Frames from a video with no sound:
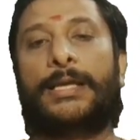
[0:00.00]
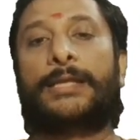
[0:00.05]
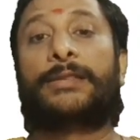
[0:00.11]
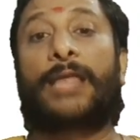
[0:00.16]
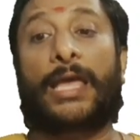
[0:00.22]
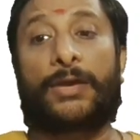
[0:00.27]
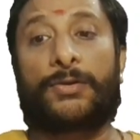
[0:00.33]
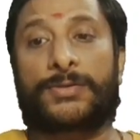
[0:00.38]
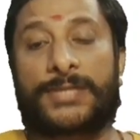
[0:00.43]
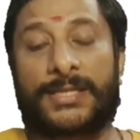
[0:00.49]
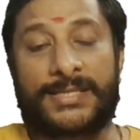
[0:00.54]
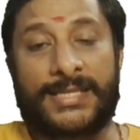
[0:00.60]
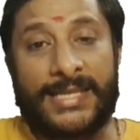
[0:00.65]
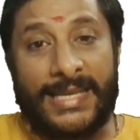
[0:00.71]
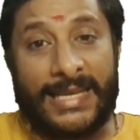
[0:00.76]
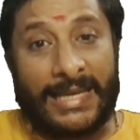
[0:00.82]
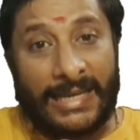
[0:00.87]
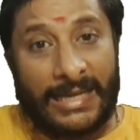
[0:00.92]
தயவு செஞ்சு
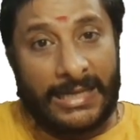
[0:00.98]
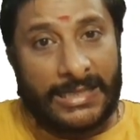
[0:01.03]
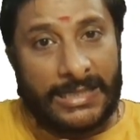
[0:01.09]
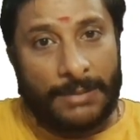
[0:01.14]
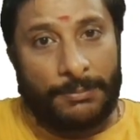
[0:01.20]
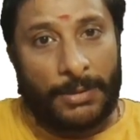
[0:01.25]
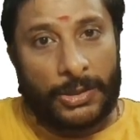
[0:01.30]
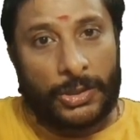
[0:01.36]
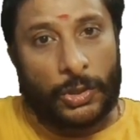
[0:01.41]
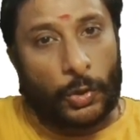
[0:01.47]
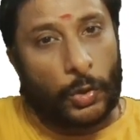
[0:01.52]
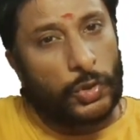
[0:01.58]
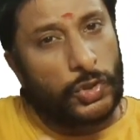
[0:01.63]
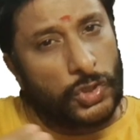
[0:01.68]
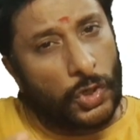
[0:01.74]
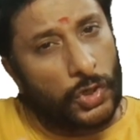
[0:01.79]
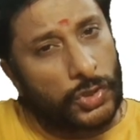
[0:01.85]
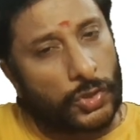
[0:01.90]
இங்கிலீஷை மட்டும்
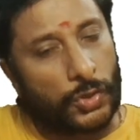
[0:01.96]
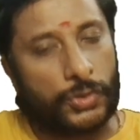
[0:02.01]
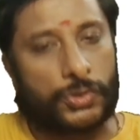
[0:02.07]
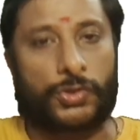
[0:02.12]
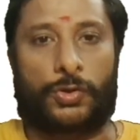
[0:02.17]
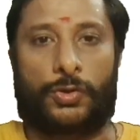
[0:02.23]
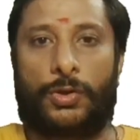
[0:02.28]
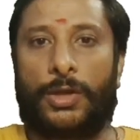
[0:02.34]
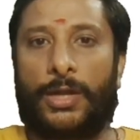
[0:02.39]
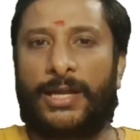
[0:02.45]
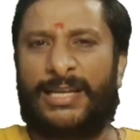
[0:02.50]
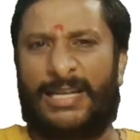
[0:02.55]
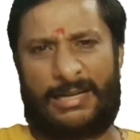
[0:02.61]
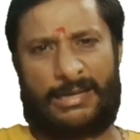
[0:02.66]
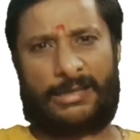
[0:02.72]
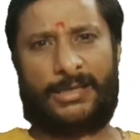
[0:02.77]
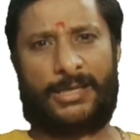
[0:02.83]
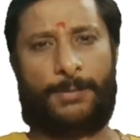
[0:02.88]
கொஞ்சம் கொஞ்சம் கொஞ்சம்
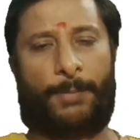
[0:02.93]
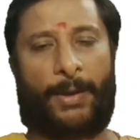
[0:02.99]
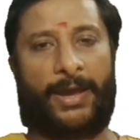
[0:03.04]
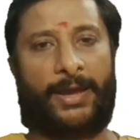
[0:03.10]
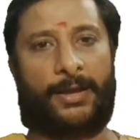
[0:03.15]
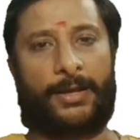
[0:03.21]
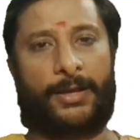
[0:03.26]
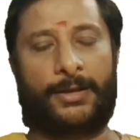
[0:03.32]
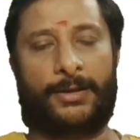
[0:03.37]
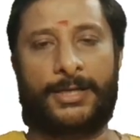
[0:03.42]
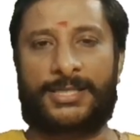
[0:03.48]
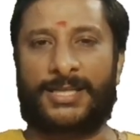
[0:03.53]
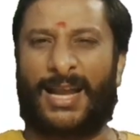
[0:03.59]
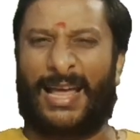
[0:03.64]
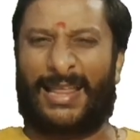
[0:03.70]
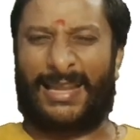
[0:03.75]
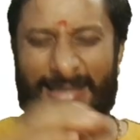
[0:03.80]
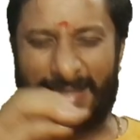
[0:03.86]
நிறைய பயங்கர
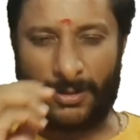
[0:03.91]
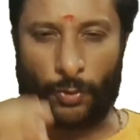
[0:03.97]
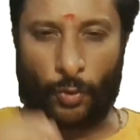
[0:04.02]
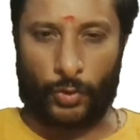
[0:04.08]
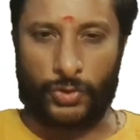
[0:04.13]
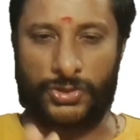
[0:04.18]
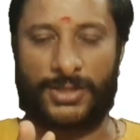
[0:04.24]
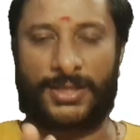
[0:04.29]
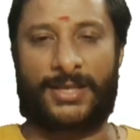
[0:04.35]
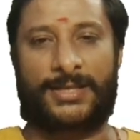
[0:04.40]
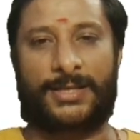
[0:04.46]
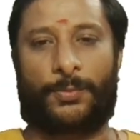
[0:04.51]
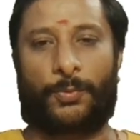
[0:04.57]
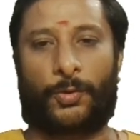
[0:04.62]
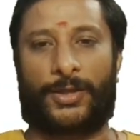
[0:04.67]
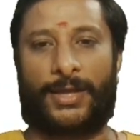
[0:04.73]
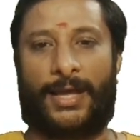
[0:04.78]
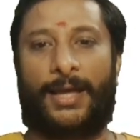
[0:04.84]
இங்கிலீஷ்லாம் அவன் கொஞ்சம் தெரிஞ்சால்
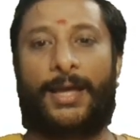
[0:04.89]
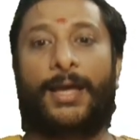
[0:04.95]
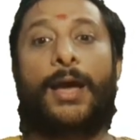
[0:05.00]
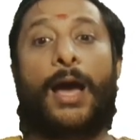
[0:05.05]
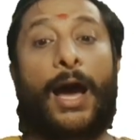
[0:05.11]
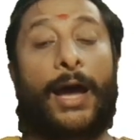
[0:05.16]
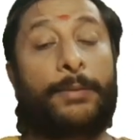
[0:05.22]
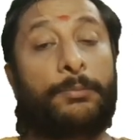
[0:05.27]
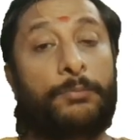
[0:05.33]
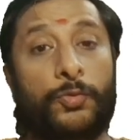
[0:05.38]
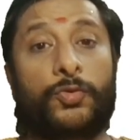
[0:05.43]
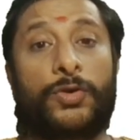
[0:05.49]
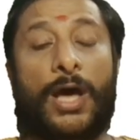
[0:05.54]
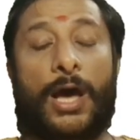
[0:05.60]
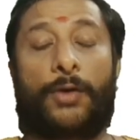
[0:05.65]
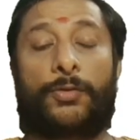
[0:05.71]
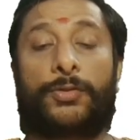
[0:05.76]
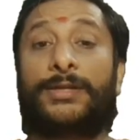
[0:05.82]
போதுங்க அண்ட்
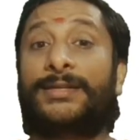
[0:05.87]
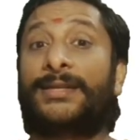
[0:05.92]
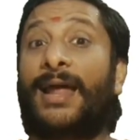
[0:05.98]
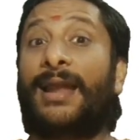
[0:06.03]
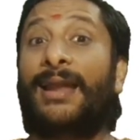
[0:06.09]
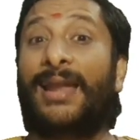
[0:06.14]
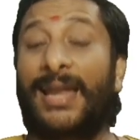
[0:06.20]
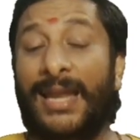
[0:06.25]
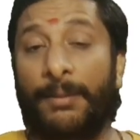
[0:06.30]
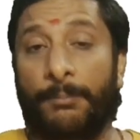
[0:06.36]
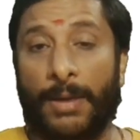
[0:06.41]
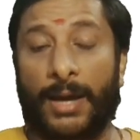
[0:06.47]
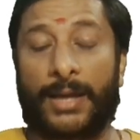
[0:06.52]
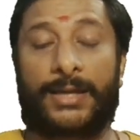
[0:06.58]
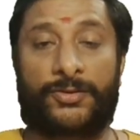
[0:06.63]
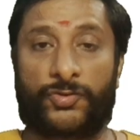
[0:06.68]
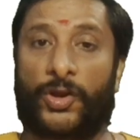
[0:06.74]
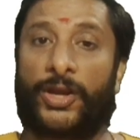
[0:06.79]
மூணாவது நல்ல
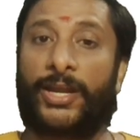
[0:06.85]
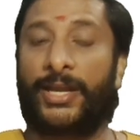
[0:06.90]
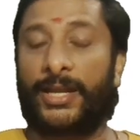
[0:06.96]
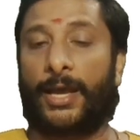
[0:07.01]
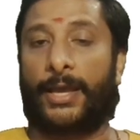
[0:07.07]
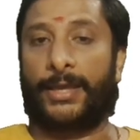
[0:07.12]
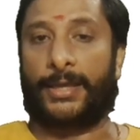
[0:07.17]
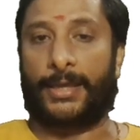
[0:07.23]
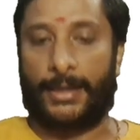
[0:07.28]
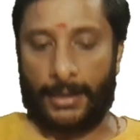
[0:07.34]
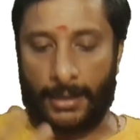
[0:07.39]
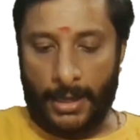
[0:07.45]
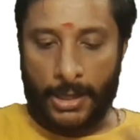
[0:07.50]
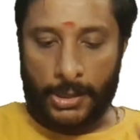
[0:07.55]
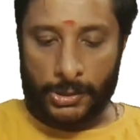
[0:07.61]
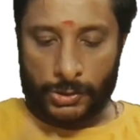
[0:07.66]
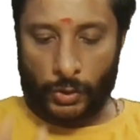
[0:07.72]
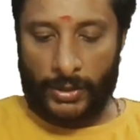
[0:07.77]
மாதிரி ட்ரைனிங் ஆகிக்கிங்க
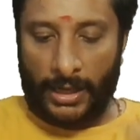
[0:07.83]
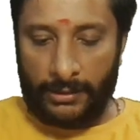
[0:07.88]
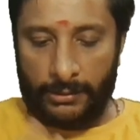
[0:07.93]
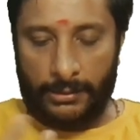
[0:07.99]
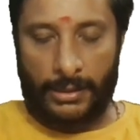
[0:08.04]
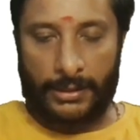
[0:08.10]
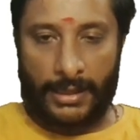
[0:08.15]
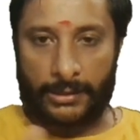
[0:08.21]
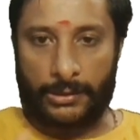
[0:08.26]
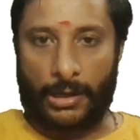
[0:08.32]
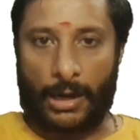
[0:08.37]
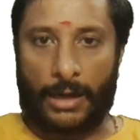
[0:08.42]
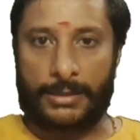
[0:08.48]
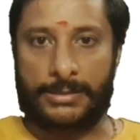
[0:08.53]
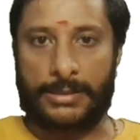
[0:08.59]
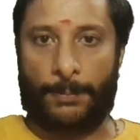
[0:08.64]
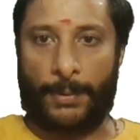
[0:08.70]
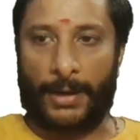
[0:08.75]
ஸோ என்ன
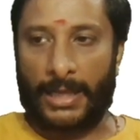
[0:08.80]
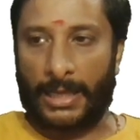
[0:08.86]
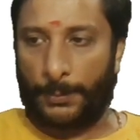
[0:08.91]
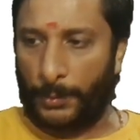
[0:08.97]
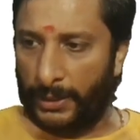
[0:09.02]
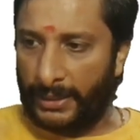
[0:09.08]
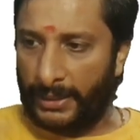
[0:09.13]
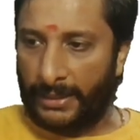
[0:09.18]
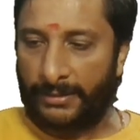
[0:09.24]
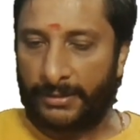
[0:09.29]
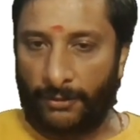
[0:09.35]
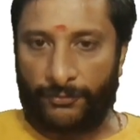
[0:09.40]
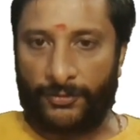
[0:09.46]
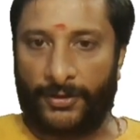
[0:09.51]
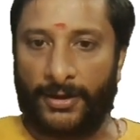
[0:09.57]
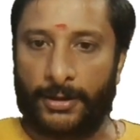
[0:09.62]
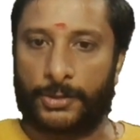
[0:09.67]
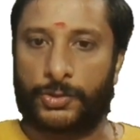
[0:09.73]
டெக்னாலஜி நான் படிக்க போகிறேன் எந்த
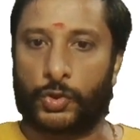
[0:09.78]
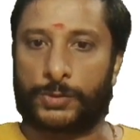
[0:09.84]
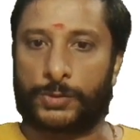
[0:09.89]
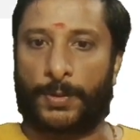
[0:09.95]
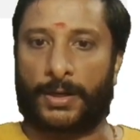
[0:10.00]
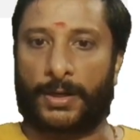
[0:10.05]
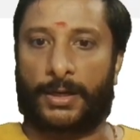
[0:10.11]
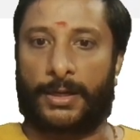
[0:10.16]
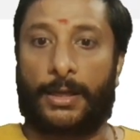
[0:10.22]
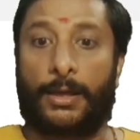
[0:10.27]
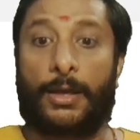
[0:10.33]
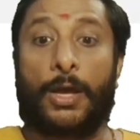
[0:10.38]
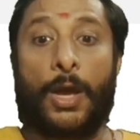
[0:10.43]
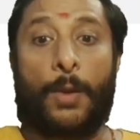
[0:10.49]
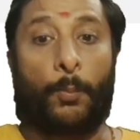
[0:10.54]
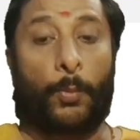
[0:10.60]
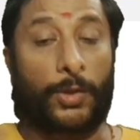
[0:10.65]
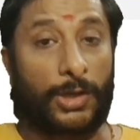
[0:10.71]
ஃபீல்டை சூஸ் பண்ணுறேன்னு
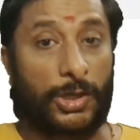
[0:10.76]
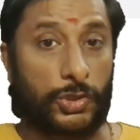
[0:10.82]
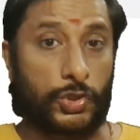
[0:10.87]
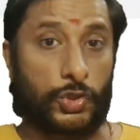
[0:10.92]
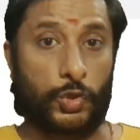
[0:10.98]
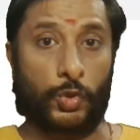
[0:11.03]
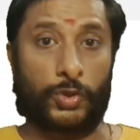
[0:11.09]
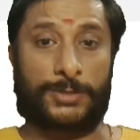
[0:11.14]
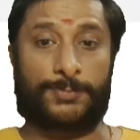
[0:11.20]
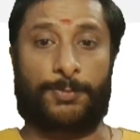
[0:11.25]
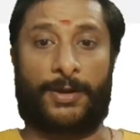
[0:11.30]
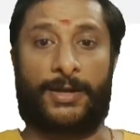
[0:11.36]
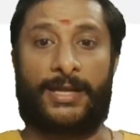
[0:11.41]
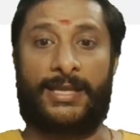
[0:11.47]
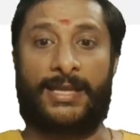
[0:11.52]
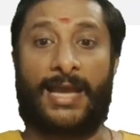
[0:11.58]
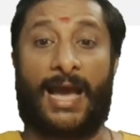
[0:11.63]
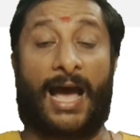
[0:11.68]
முதல்ல சூஸ்
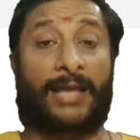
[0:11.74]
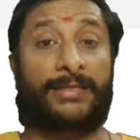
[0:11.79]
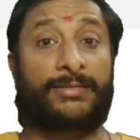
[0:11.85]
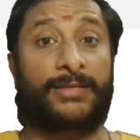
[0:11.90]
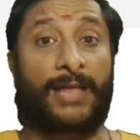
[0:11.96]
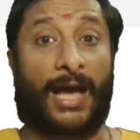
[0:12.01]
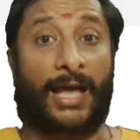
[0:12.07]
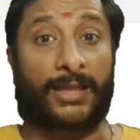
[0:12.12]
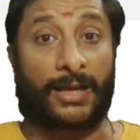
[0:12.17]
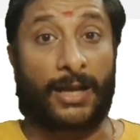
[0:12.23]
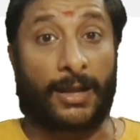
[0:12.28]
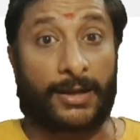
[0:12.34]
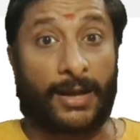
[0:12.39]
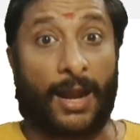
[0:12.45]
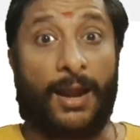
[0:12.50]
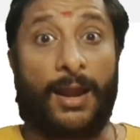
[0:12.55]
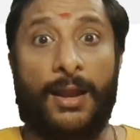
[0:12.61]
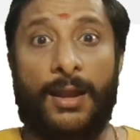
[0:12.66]
பண்ணி அந்த அதில்
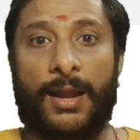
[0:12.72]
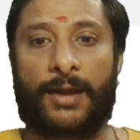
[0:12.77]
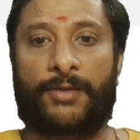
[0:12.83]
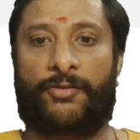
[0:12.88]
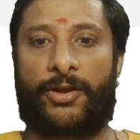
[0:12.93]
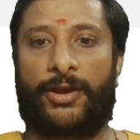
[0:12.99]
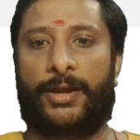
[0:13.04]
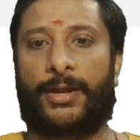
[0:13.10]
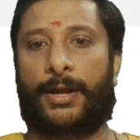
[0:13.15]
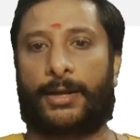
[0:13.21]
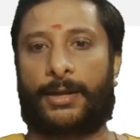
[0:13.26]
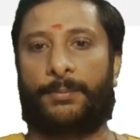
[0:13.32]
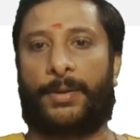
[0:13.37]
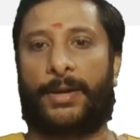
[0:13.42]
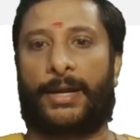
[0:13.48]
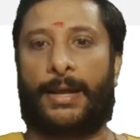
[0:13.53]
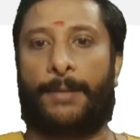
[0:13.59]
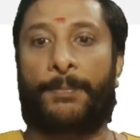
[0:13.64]
நல்ல ட்ரைனிங் அட்டன்
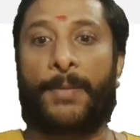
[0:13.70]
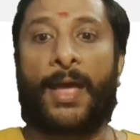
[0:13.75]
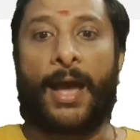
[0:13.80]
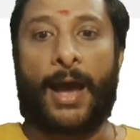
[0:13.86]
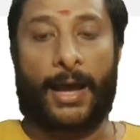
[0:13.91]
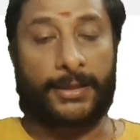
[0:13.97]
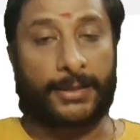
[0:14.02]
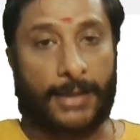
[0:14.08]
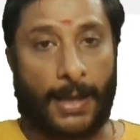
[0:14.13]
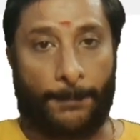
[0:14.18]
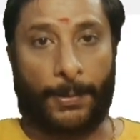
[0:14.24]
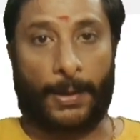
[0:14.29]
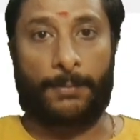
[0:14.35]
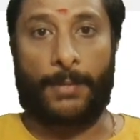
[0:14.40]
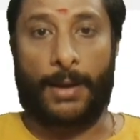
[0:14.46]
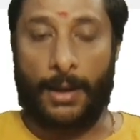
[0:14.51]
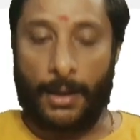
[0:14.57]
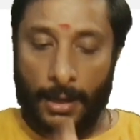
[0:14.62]
பண்ணிடுங்க
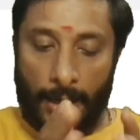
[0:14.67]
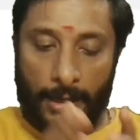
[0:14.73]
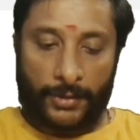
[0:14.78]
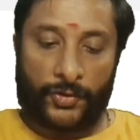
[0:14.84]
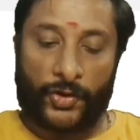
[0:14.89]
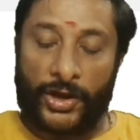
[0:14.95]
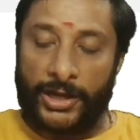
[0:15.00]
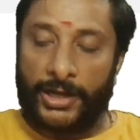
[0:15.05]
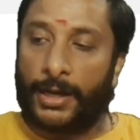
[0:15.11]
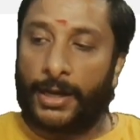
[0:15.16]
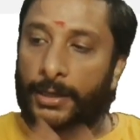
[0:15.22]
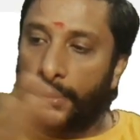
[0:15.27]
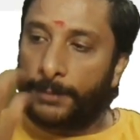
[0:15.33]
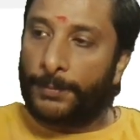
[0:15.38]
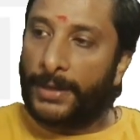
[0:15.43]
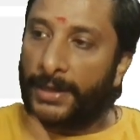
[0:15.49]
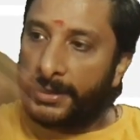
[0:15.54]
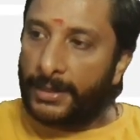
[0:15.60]
அதுக்கப்புறமா ட்ரைனிங்
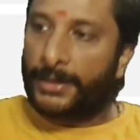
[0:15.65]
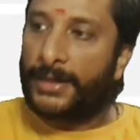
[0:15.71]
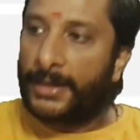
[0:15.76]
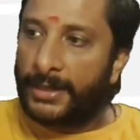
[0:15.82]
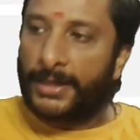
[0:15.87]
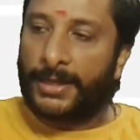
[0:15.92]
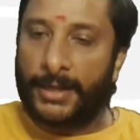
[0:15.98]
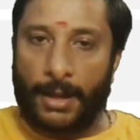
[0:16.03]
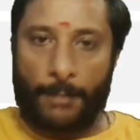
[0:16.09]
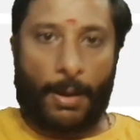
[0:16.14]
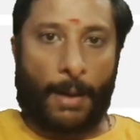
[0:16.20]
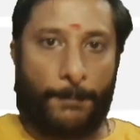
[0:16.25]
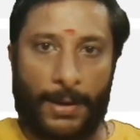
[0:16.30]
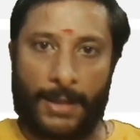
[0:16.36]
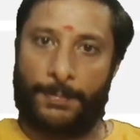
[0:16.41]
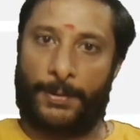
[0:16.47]
அட்டன் பண்ணிவிட்டு டிகிரிக்கு நம்ம அப்ளை